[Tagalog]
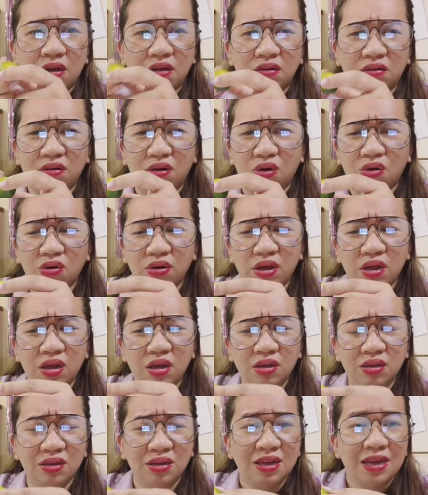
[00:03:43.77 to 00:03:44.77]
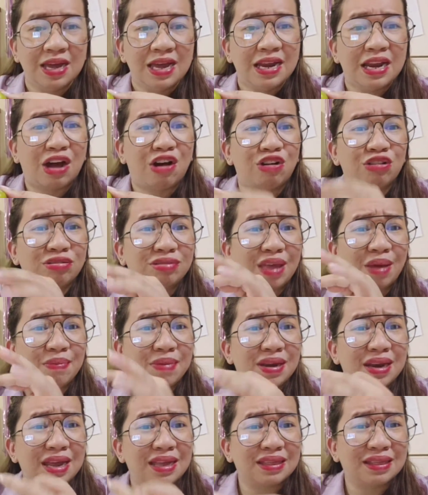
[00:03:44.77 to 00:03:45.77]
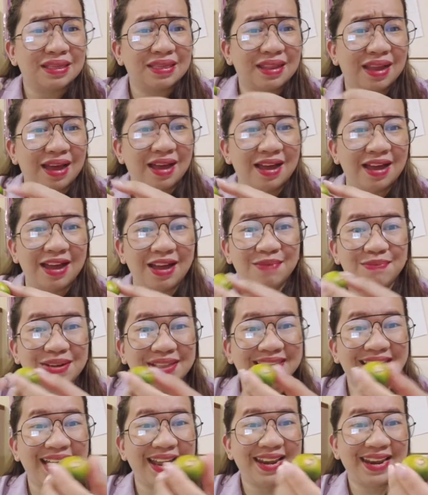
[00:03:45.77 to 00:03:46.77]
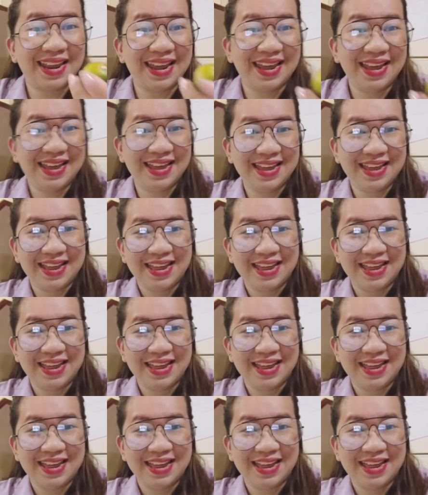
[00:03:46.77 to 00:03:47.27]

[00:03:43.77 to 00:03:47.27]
Hello, uy, na-contaminate na. Ba't kani?